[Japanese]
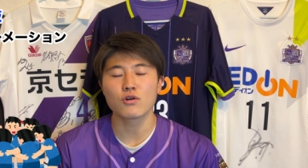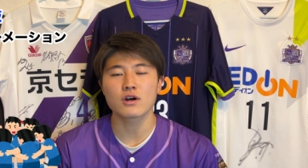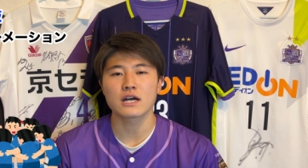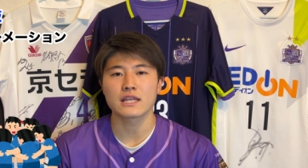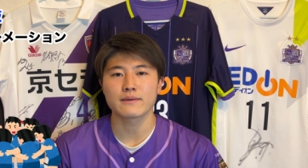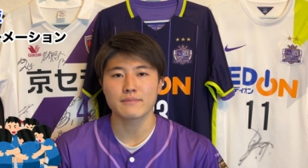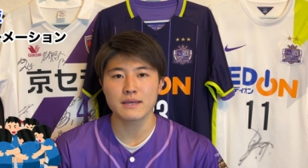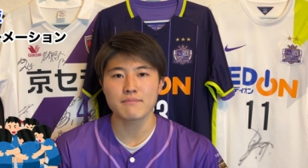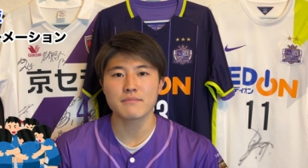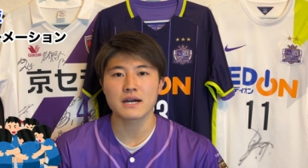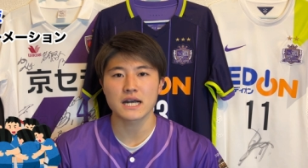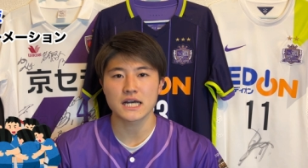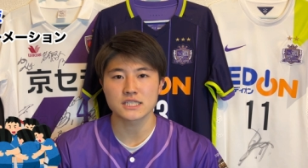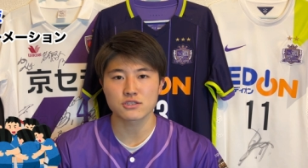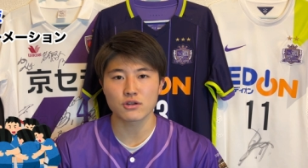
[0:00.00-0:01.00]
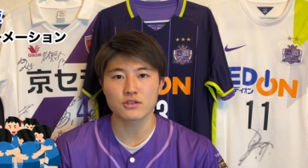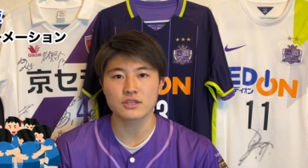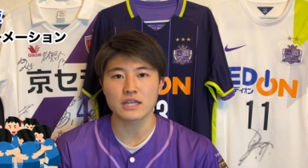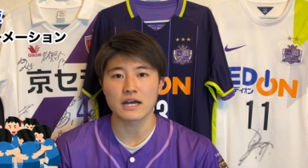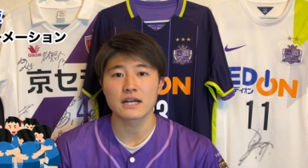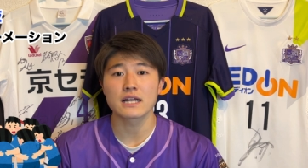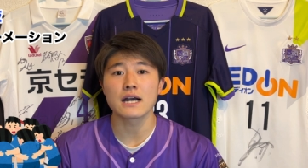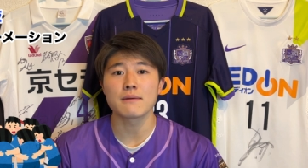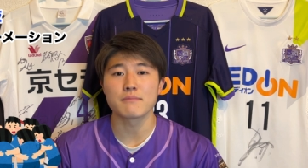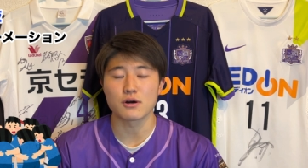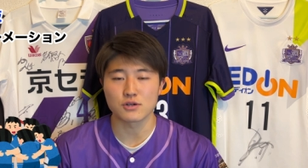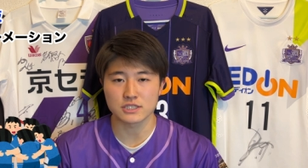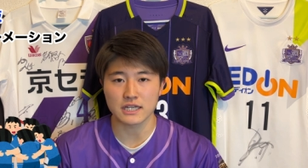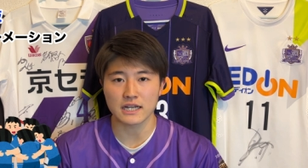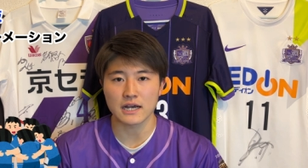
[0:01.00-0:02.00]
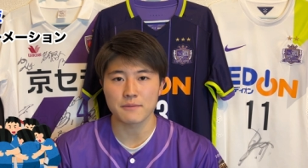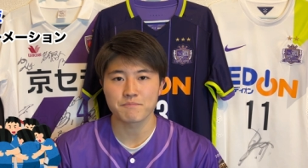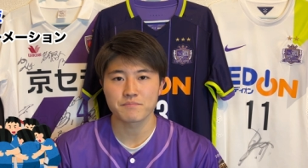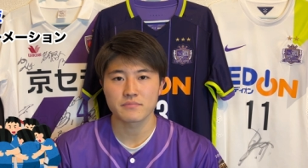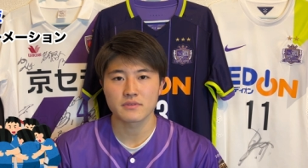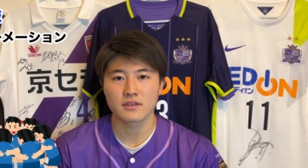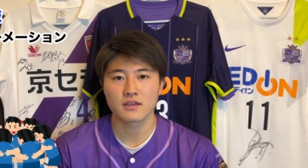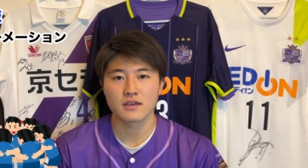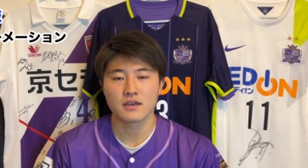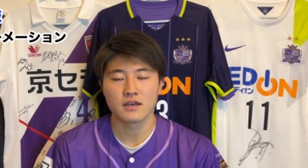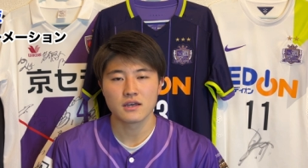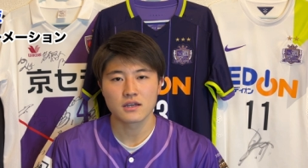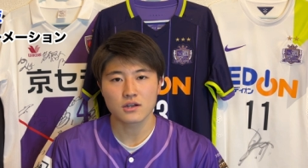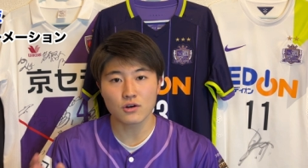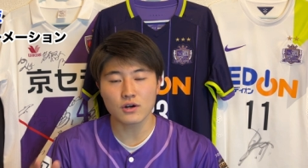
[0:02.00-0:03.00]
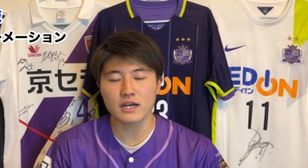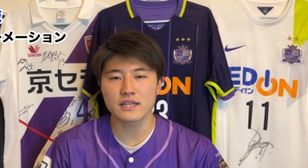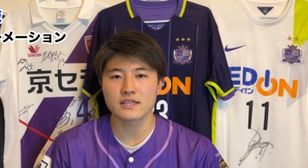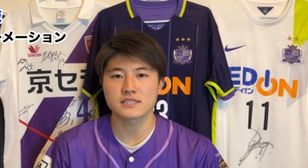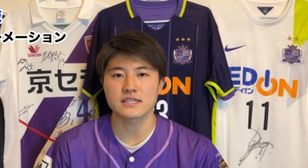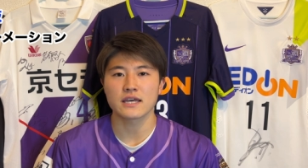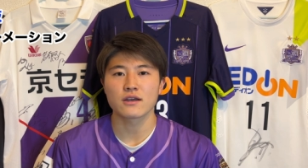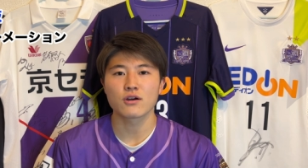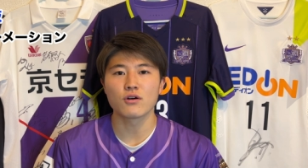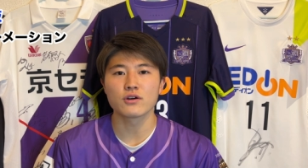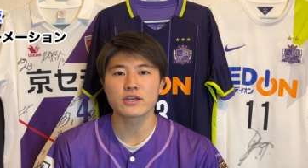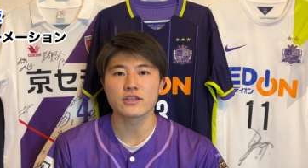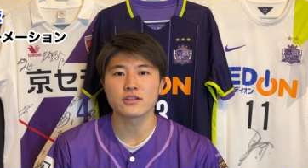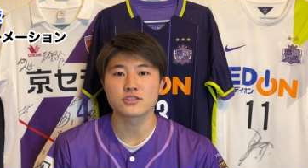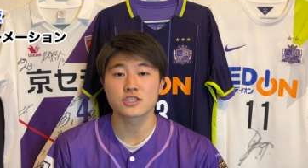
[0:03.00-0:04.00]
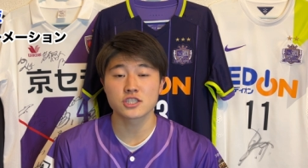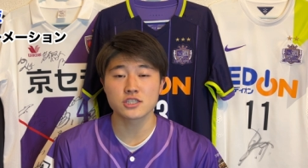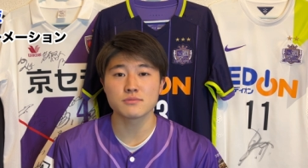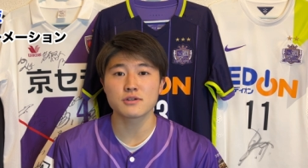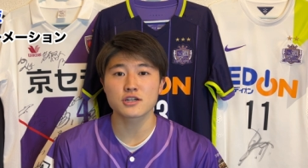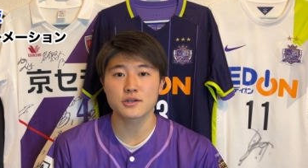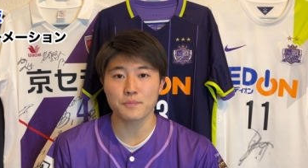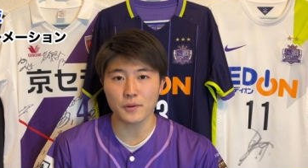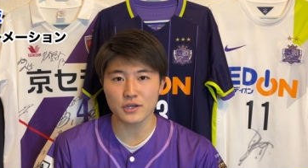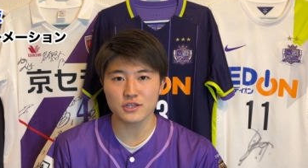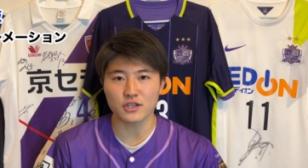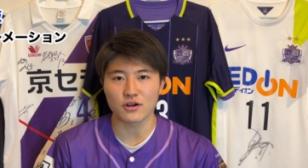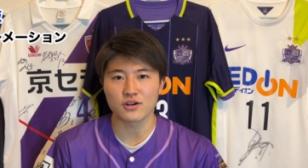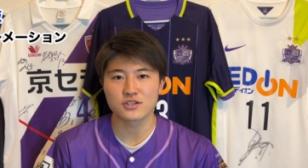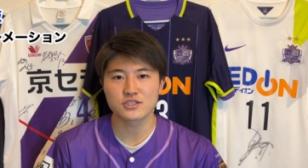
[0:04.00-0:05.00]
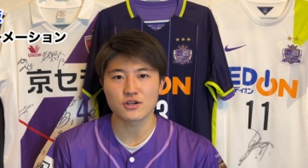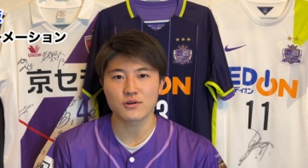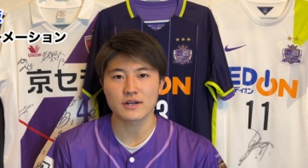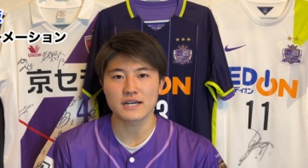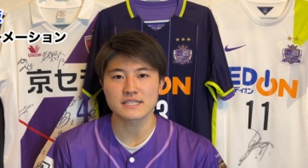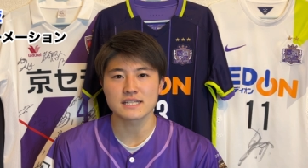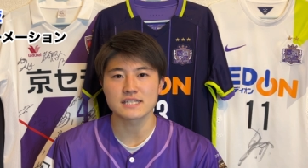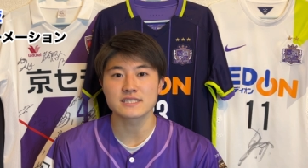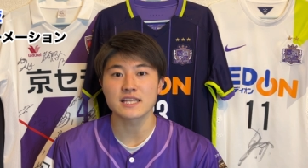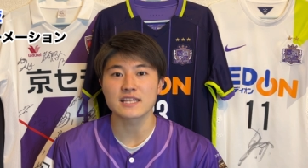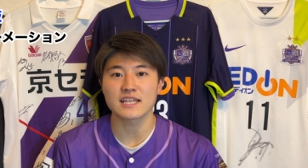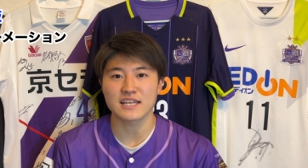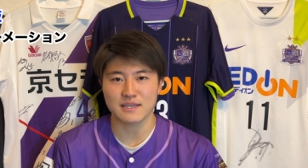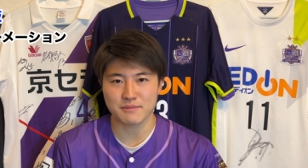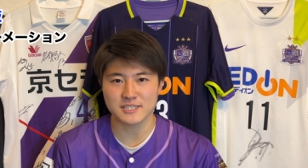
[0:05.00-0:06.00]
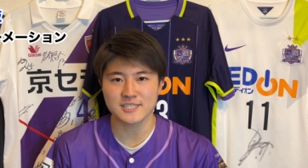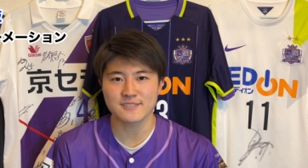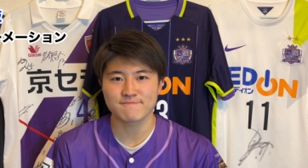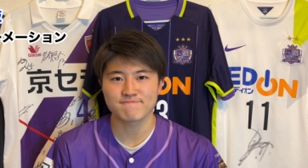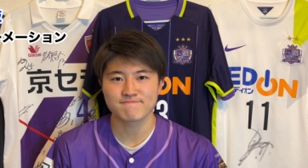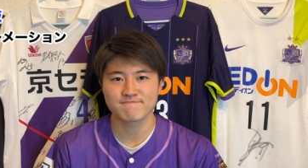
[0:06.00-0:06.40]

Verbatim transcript: 豪華なメンバーが揃ったガンバ大阪。ここからですね、今季の注目ポイント紹介させていただきます。